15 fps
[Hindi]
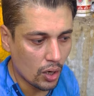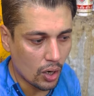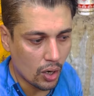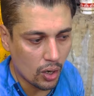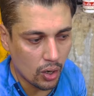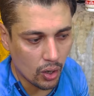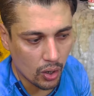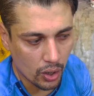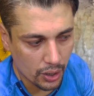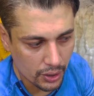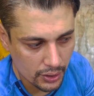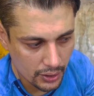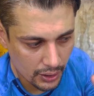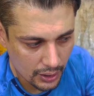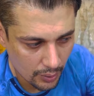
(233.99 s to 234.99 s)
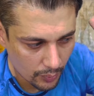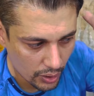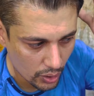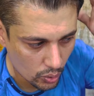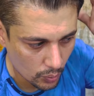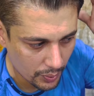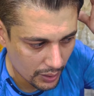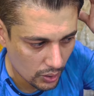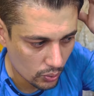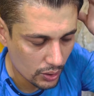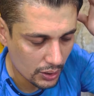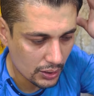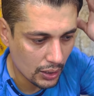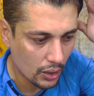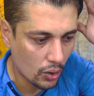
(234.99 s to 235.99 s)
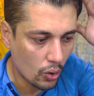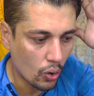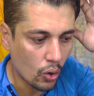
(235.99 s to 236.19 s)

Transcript: और इतने कम रेटों पे क्यों देता है